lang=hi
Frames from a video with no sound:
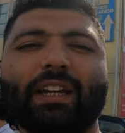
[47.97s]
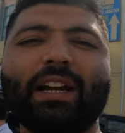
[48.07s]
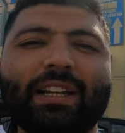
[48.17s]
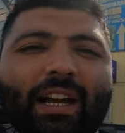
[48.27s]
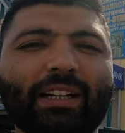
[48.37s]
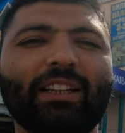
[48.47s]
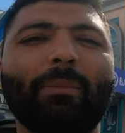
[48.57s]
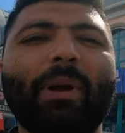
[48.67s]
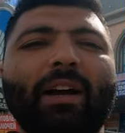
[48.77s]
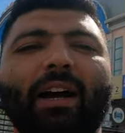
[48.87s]
इंडिया कितना
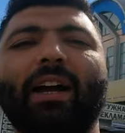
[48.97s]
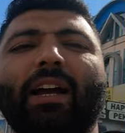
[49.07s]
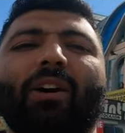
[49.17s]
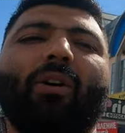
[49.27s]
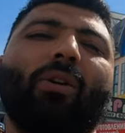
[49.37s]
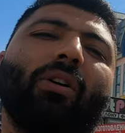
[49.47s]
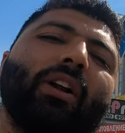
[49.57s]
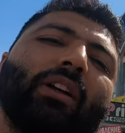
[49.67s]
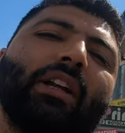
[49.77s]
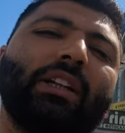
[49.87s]
महंगा है
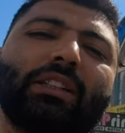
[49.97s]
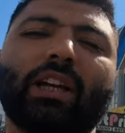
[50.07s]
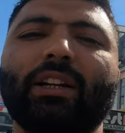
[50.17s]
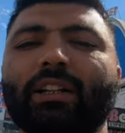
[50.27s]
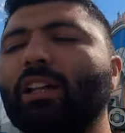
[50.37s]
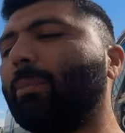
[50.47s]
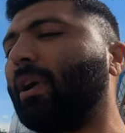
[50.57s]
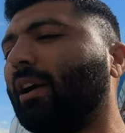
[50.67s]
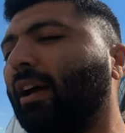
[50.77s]
और किर्गिस्तान कितना महंगा